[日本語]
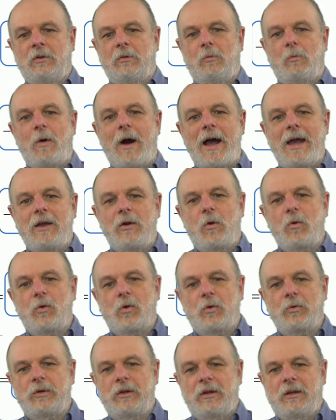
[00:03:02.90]
Y 方
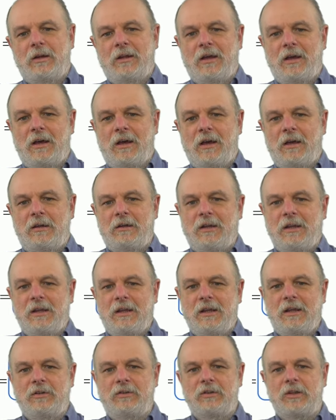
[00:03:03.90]
向にに
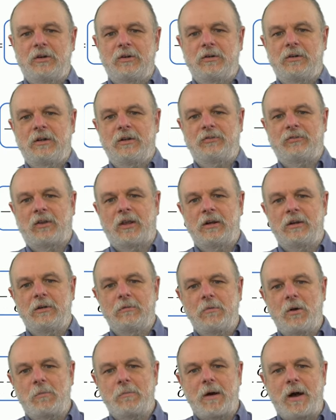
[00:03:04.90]
行ってるんですけれど
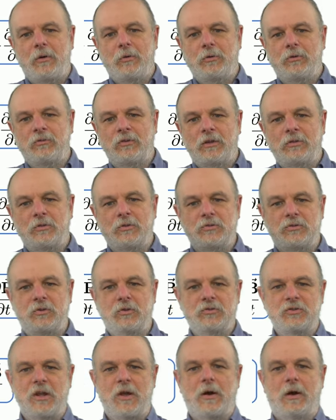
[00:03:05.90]
も、まあ、大きさとと
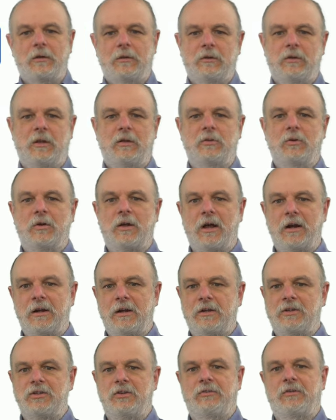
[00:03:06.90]
しては、えっと、かな
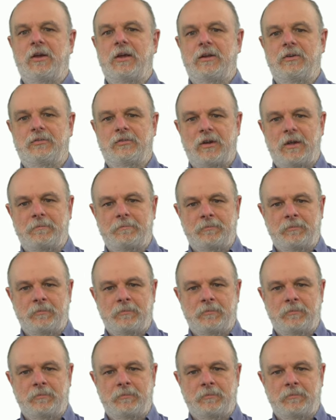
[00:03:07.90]
り小さいですね。